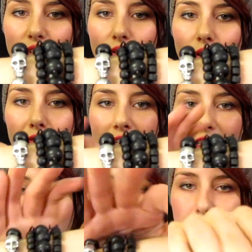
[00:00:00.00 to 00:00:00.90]
schon häufig
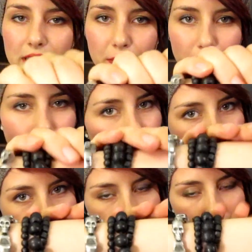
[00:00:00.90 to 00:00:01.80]
gesehen. Habe ich selber
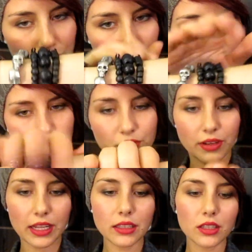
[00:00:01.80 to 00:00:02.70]
gekürzt, weil sie zu groß
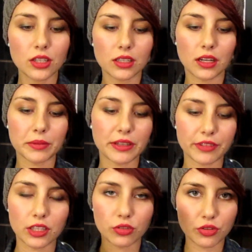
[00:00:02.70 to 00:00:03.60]
waren. Dann habe ich
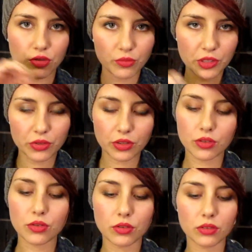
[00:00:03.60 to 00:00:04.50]
einfach ein neues Gummi
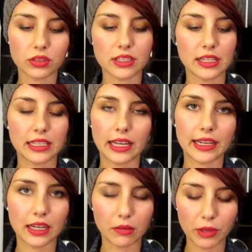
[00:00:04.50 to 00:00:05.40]
durchgezogen und das halt
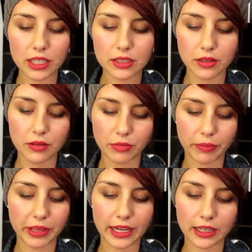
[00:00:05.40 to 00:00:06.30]
kleiner gemacht. Ein
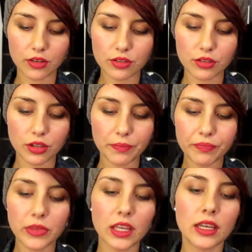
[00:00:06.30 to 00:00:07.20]
paar Perlen rausgenommen.
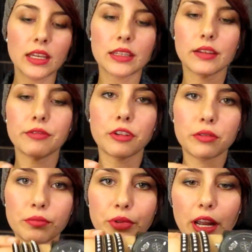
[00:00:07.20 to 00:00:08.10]
Dann
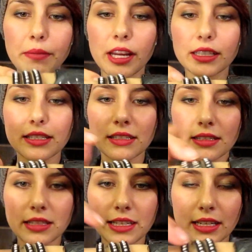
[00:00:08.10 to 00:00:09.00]
von Primark
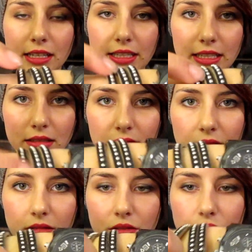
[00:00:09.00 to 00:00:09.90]
dieses
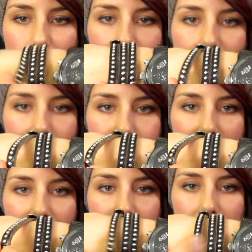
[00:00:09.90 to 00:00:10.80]

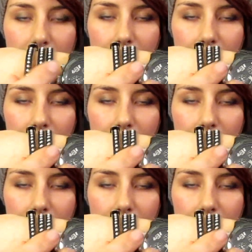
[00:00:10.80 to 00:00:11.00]
Leder-Nieten-Band.